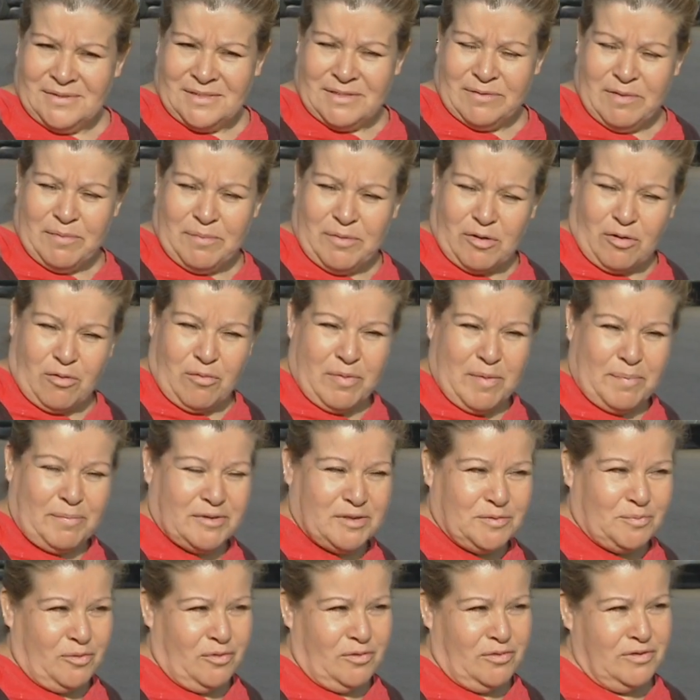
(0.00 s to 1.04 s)
Se me preocupa
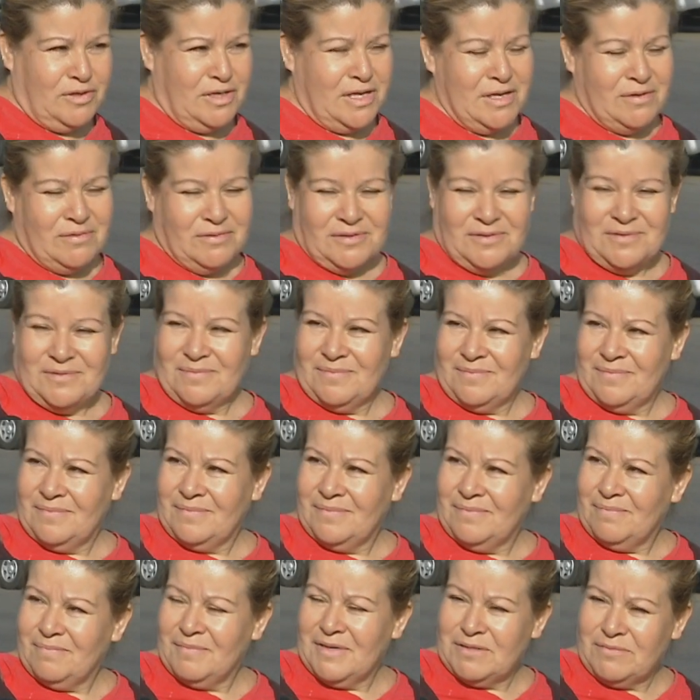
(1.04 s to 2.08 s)
pues por los niños,
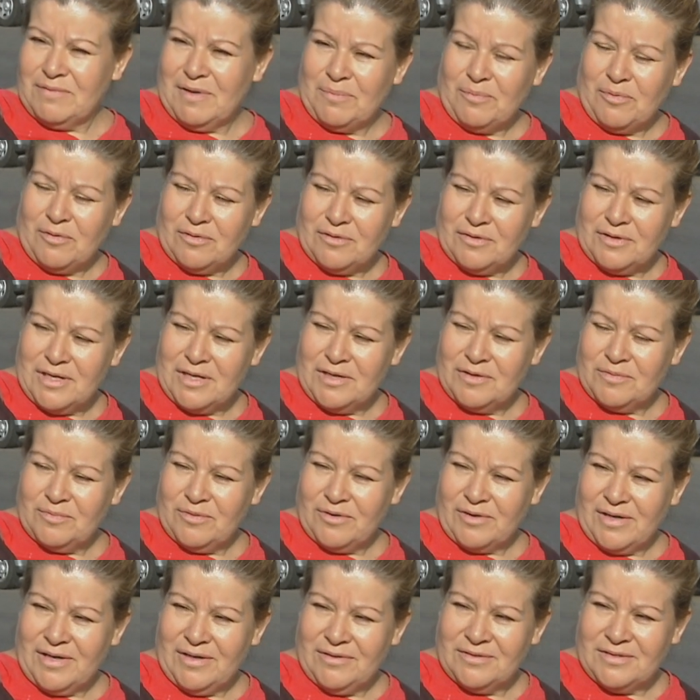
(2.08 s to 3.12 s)
más bien por los niños
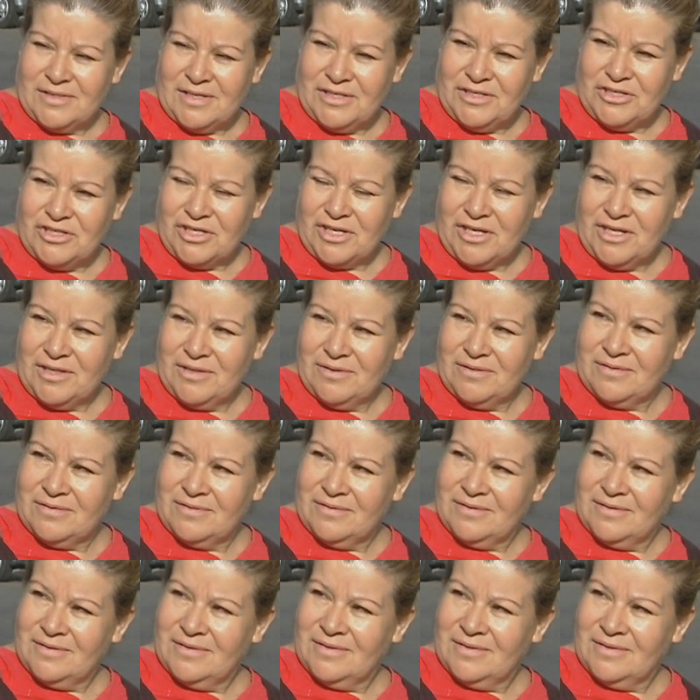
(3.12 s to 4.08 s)
porque ellos están chiquitos.